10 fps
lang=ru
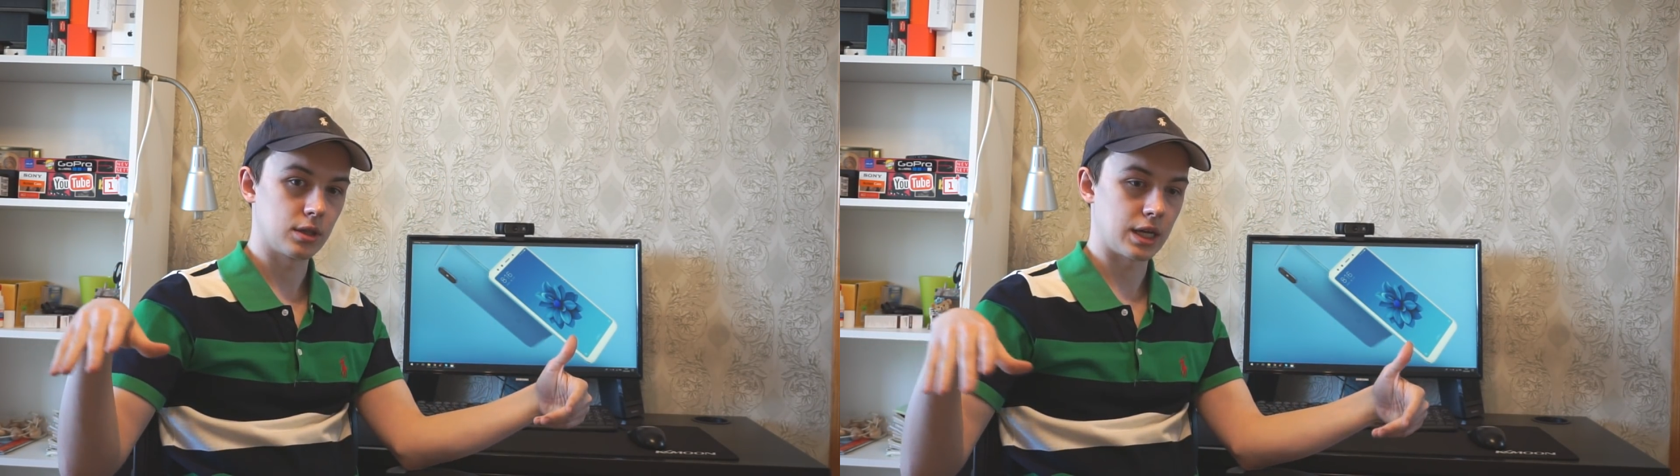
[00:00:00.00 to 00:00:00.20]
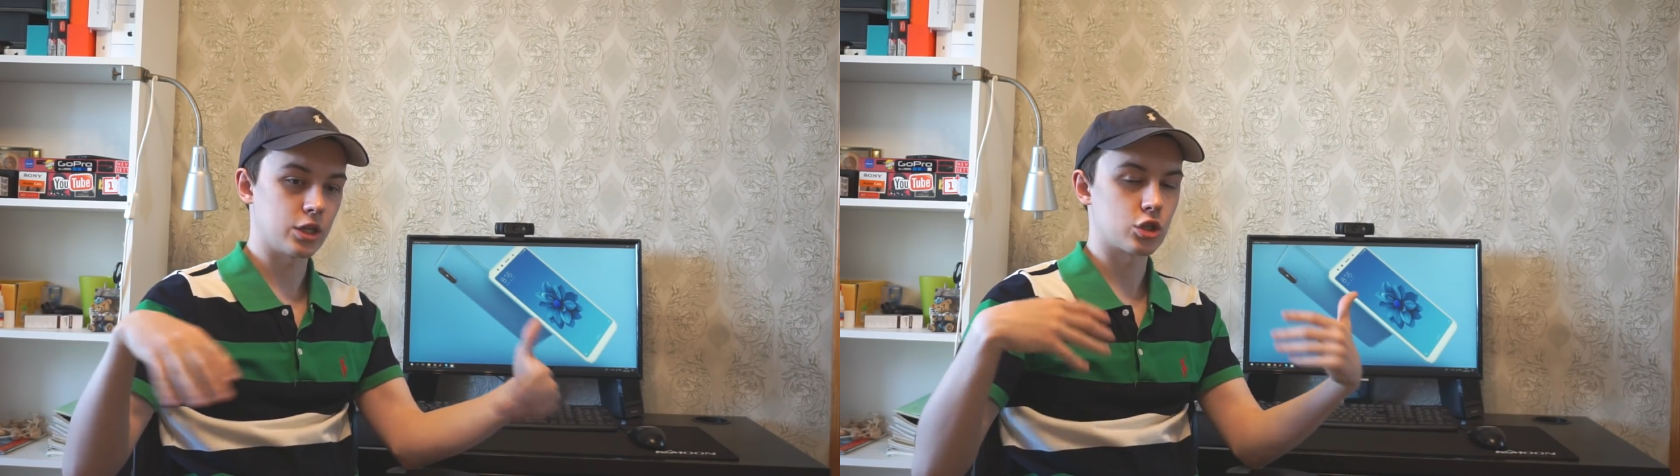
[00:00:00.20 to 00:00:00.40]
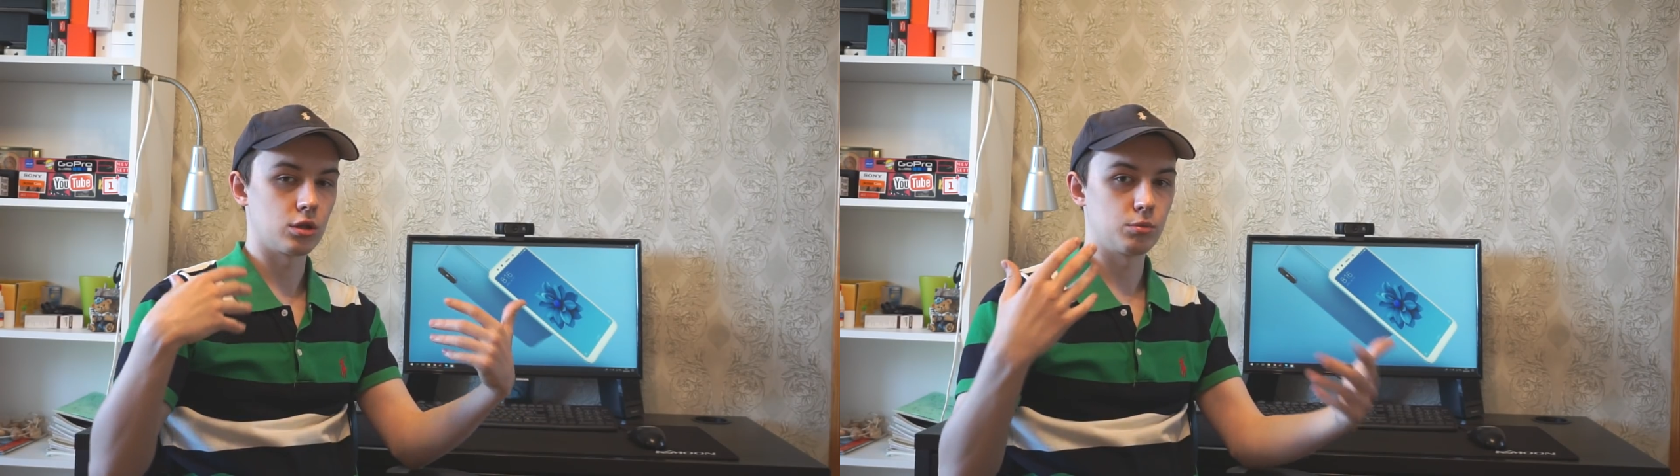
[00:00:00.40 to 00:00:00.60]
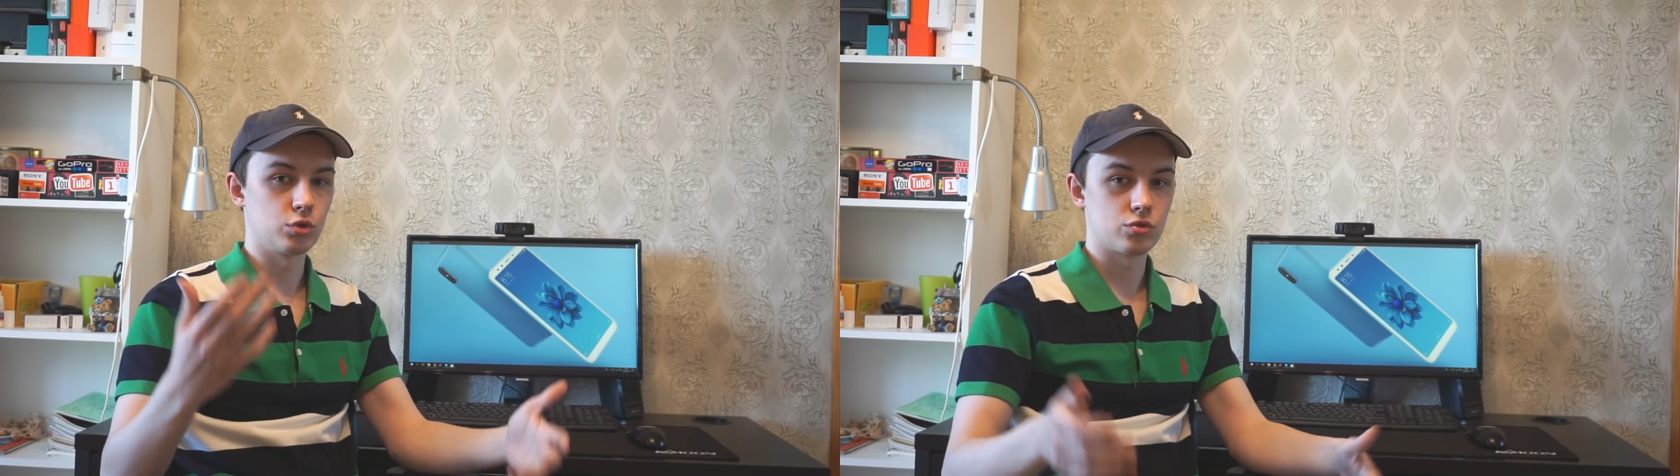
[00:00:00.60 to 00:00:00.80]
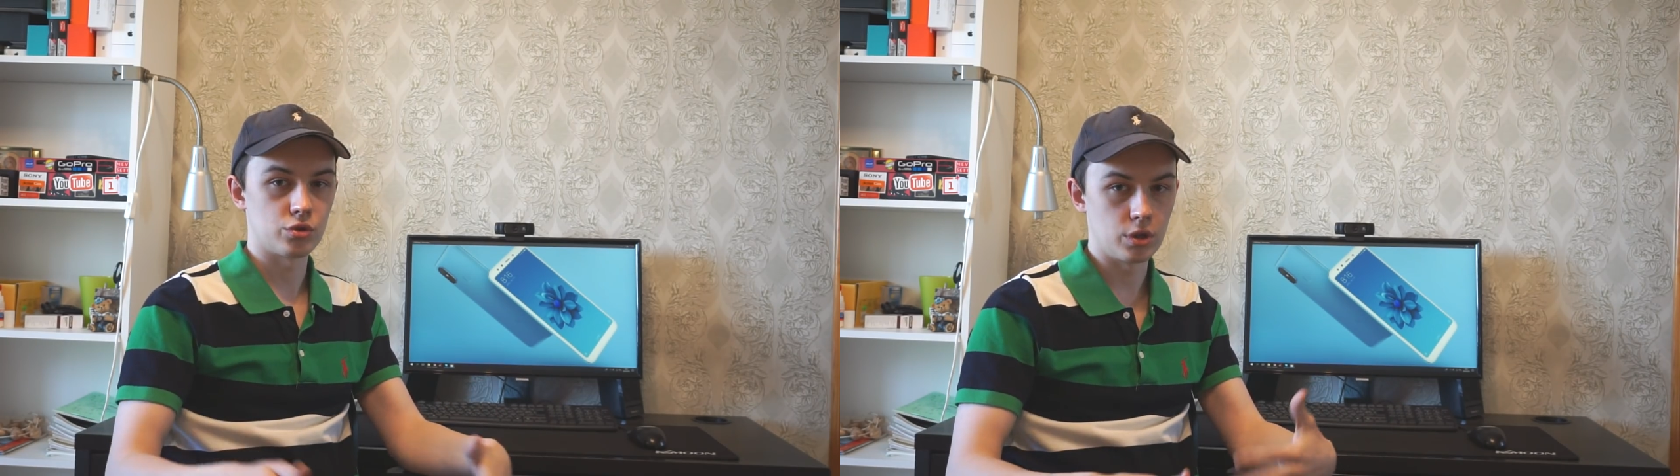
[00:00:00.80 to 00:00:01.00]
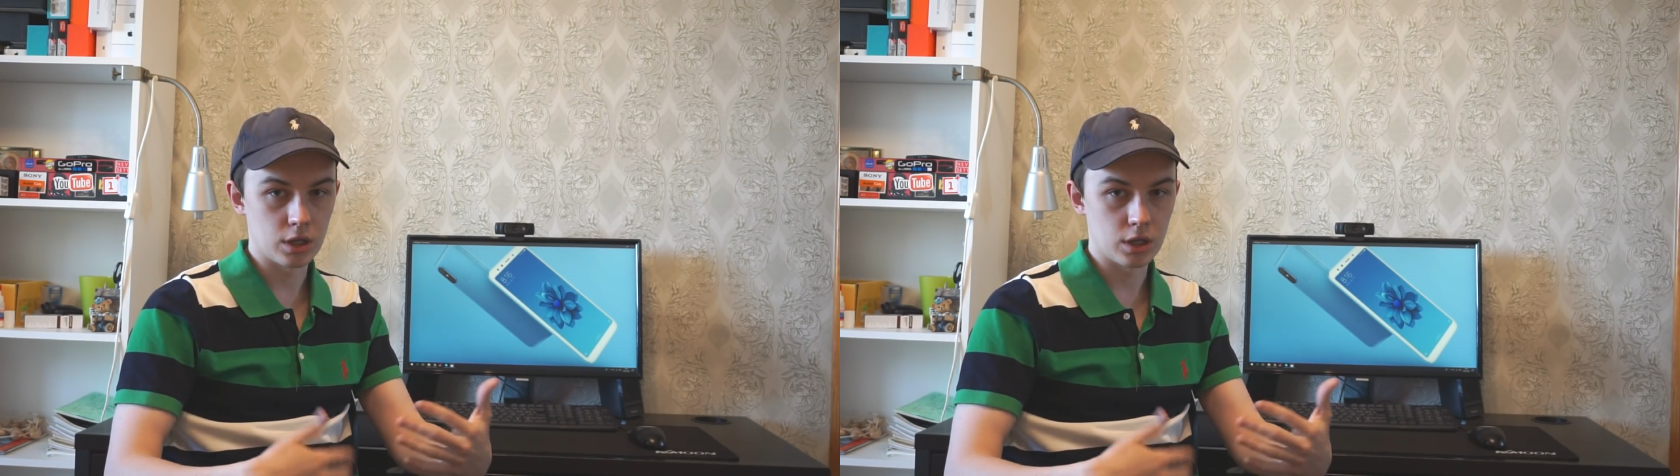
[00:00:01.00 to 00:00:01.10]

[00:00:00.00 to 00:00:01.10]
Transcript: Конечно, это будет все